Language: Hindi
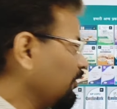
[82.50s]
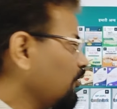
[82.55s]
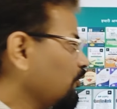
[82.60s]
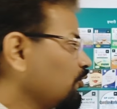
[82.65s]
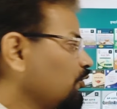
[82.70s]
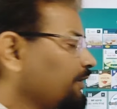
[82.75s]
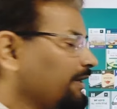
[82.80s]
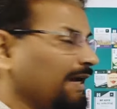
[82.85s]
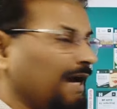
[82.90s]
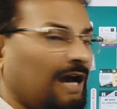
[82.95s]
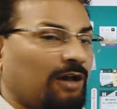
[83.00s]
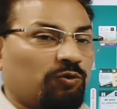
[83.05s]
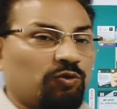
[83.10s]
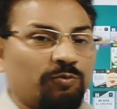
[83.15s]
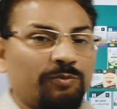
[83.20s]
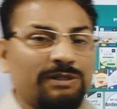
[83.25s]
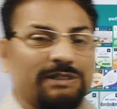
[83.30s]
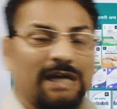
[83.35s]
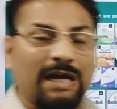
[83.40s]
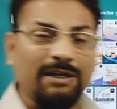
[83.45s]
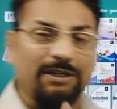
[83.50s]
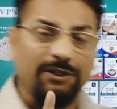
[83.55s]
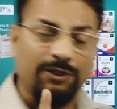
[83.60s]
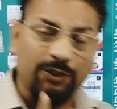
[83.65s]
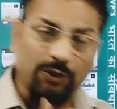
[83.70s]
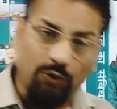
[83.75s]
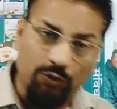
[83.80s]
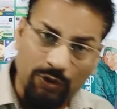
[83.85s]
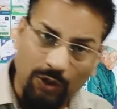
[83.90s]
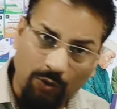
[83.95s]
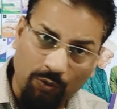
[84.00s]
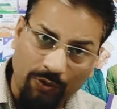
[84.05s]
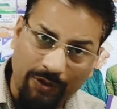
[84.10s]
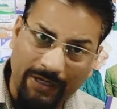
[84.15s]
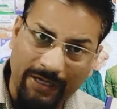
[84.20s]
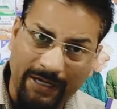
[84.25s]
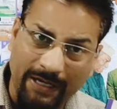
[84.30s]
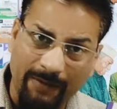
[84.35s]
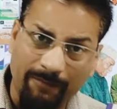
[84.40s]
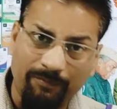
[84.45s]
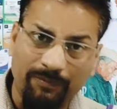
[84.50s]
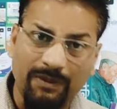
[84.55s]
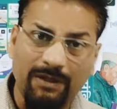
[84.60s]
लोगों के हाथों में जानी क्यों जरूरी है